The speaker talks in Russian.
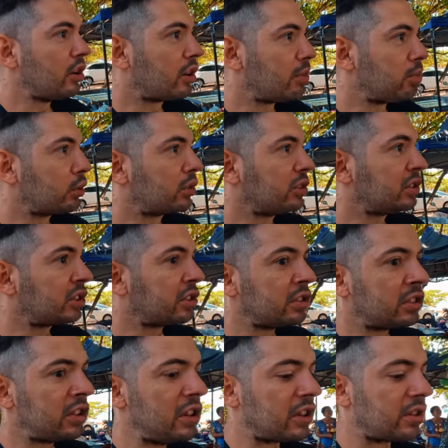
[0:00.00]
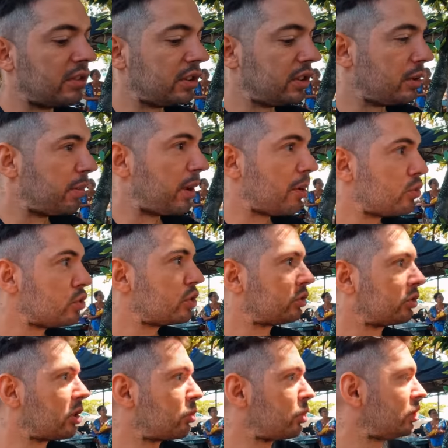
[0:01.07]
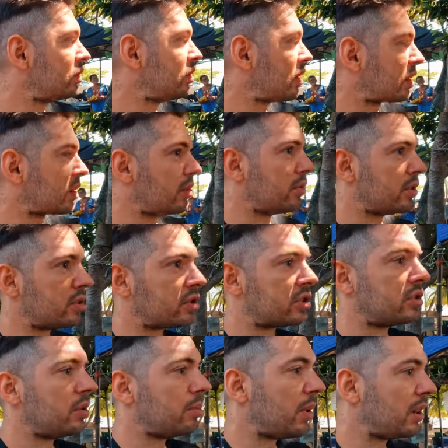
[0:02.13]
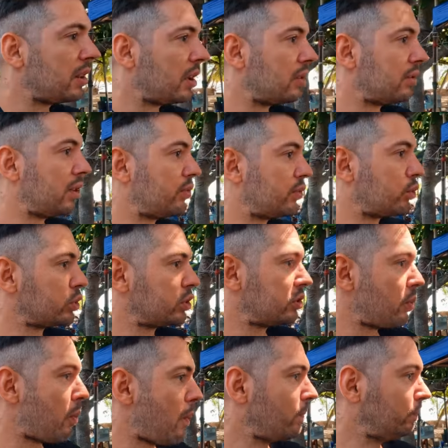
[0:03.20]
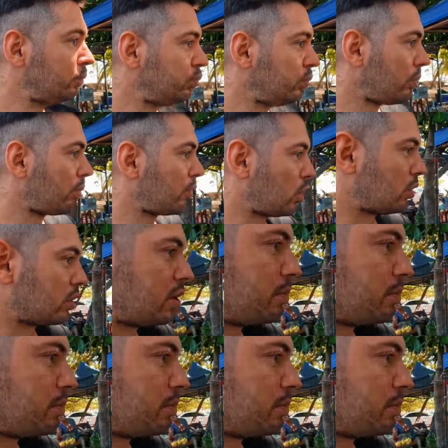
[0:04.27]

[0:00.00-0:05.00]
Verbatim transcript: Они как будто концентрированные. Прям у них такой ярко выраженный банановый вкус. Ну,